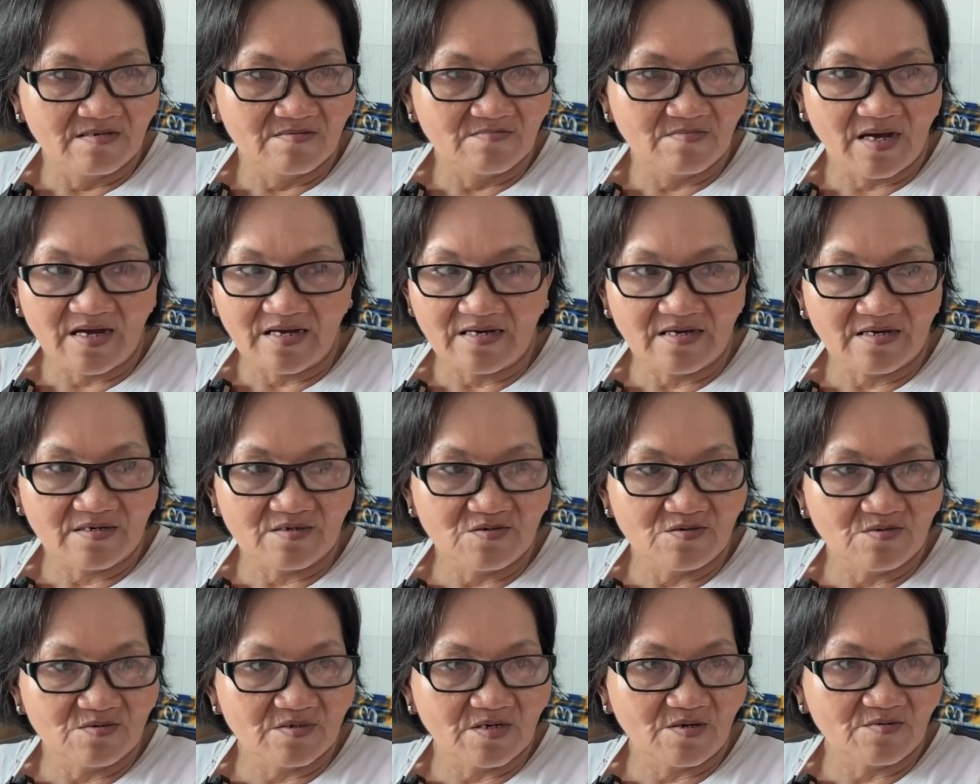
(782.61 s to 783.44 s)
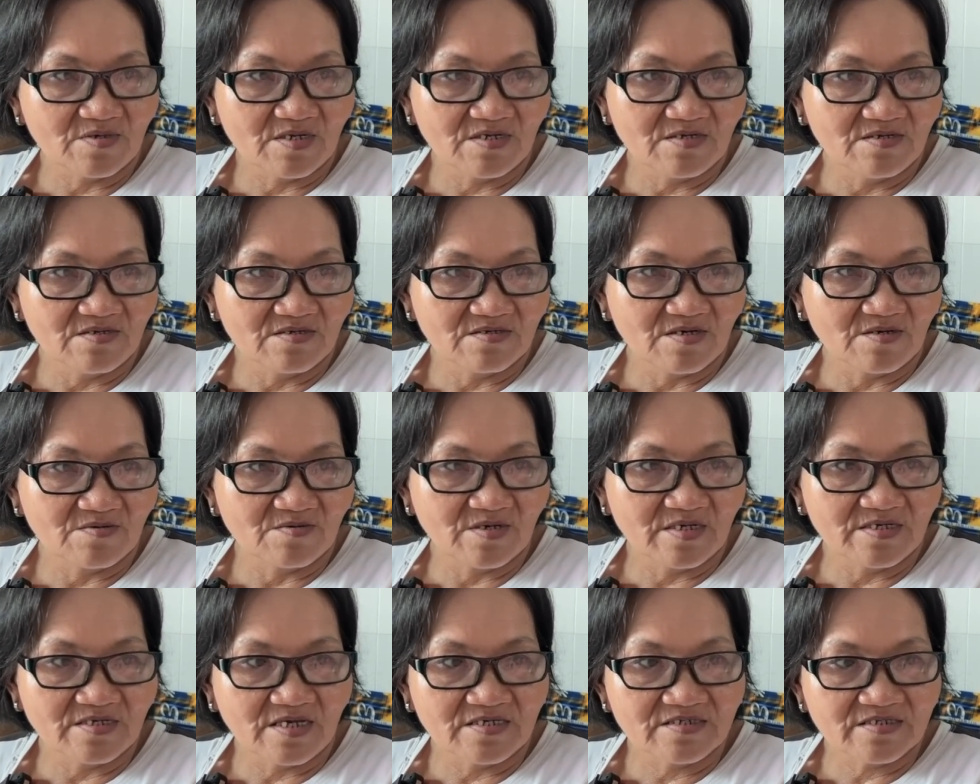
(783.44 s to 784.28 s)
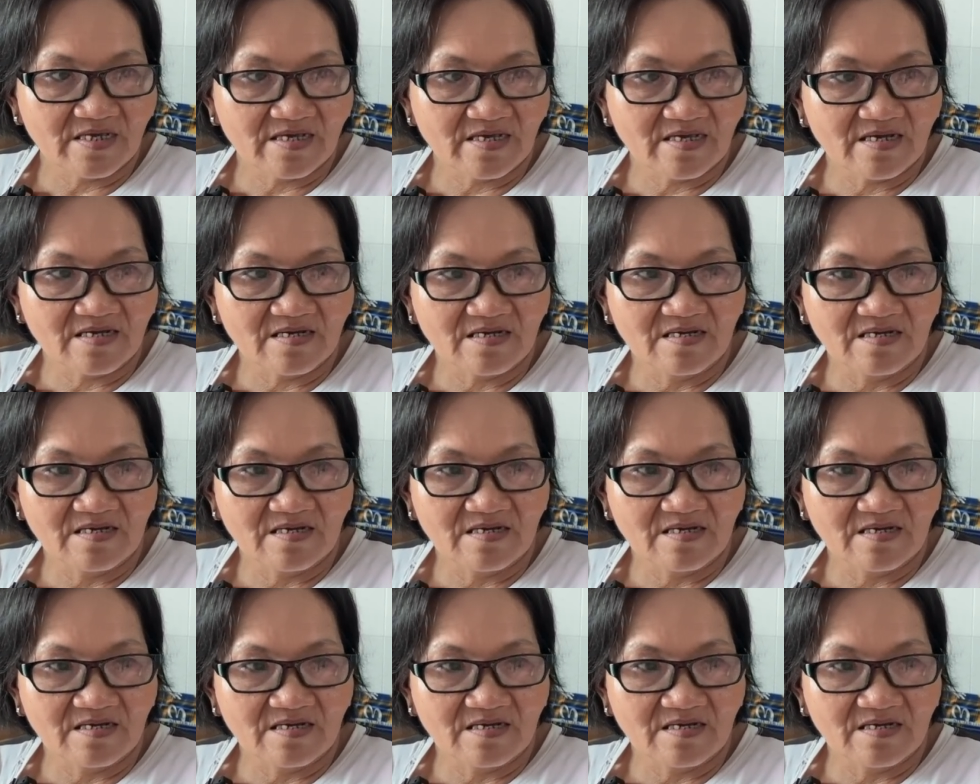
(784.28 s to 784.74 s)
bán hết luôn đâu đi được đâu lấy để xe